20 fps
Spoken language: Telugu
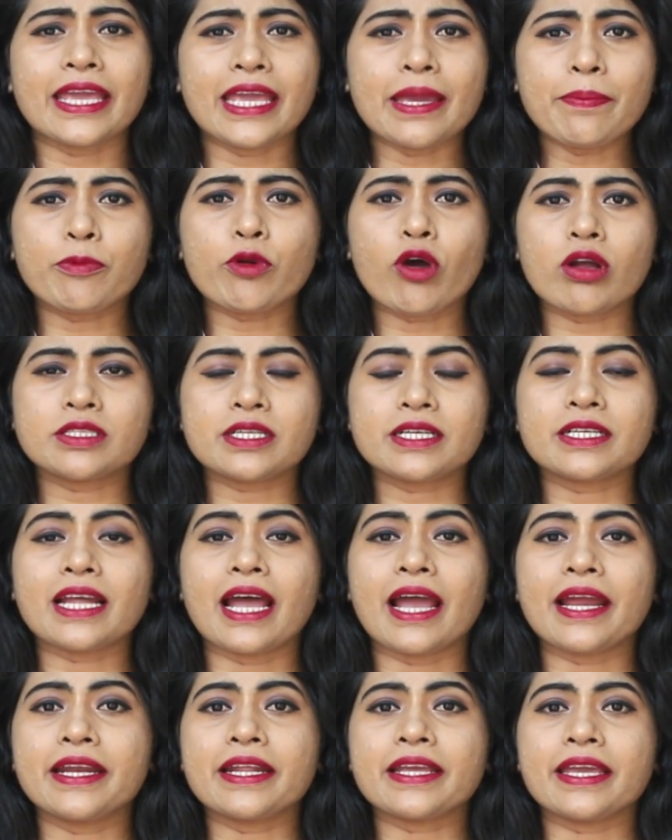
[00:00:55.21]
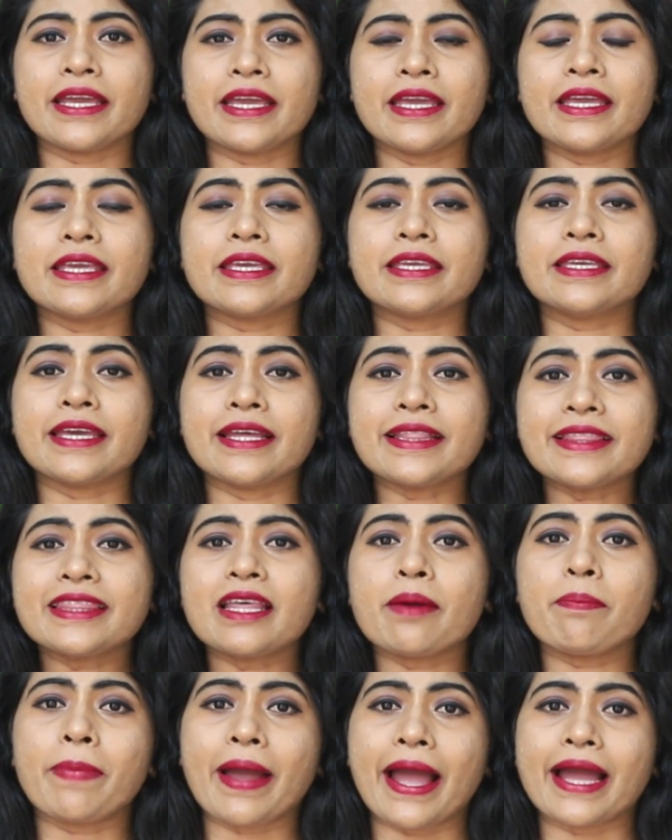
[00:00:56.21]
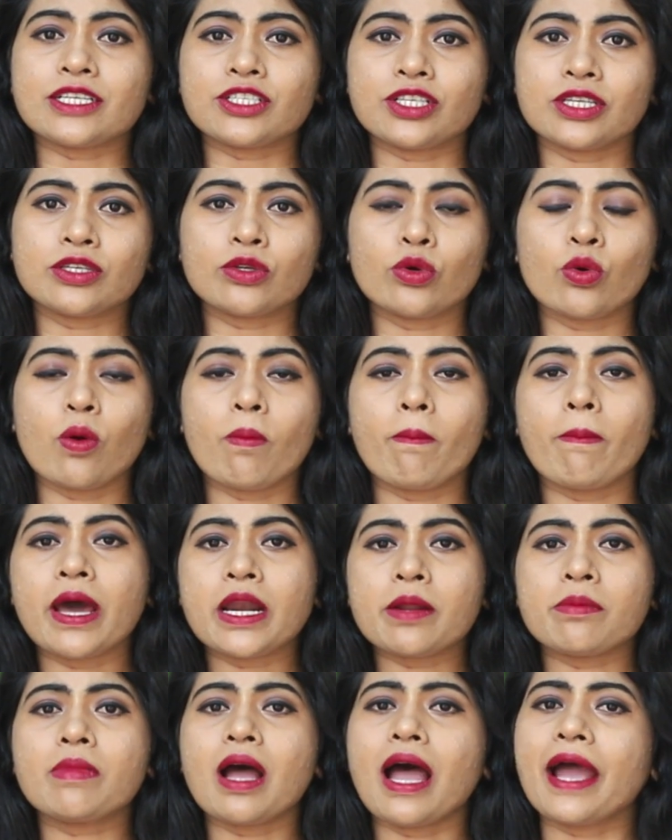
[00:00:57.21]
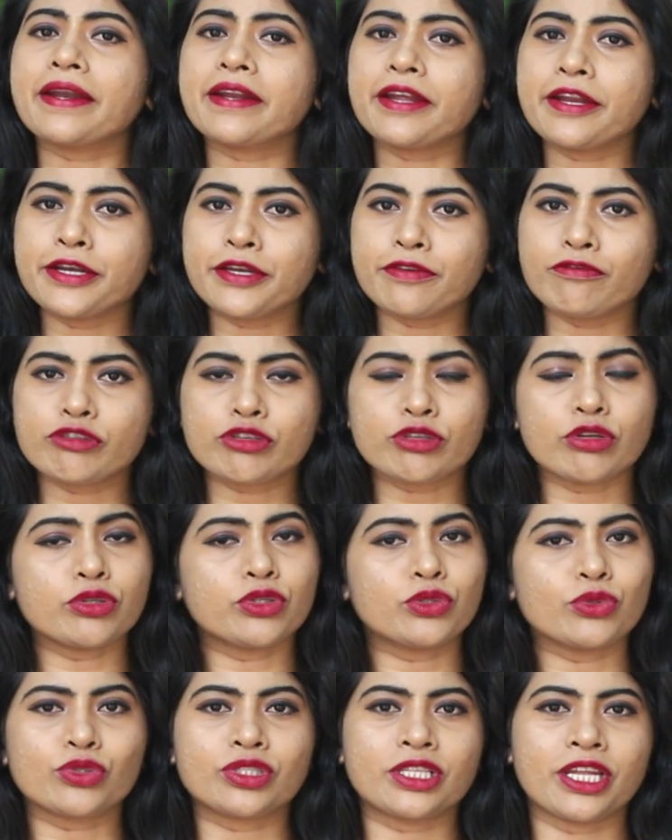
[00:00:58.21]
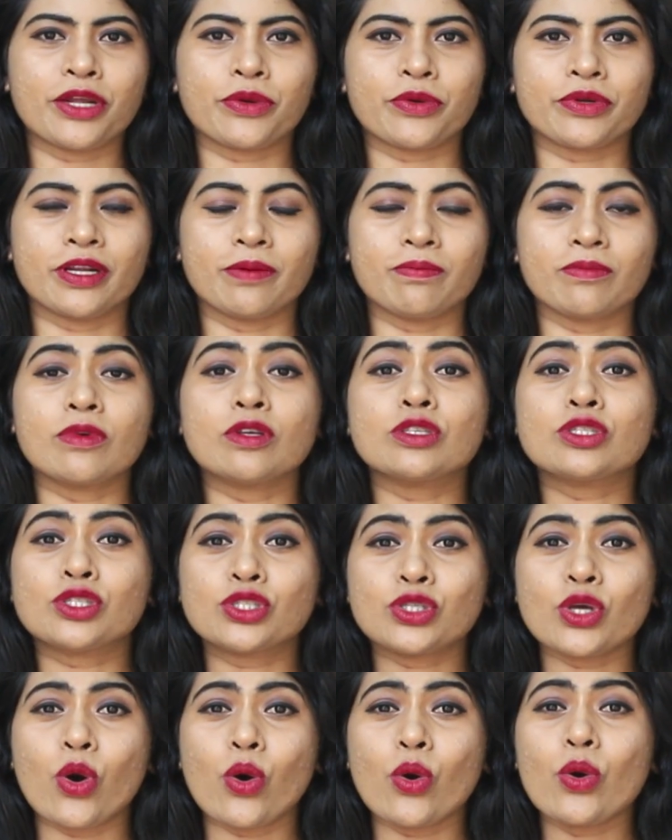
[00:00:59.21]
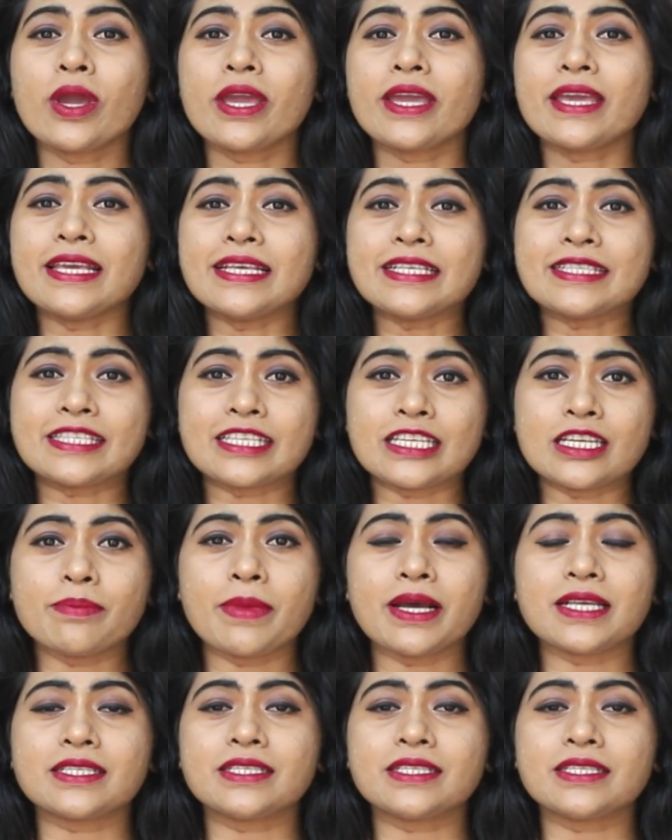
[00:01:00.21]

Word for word: ఈ ప్రాజెక్ట్ ఆయనకి ఎంత ప్యాషనో మనం ఆయన ఇంటర్వ్యూస్లో చూస్తూనే ఉన్నాం సో ఈ సినిమా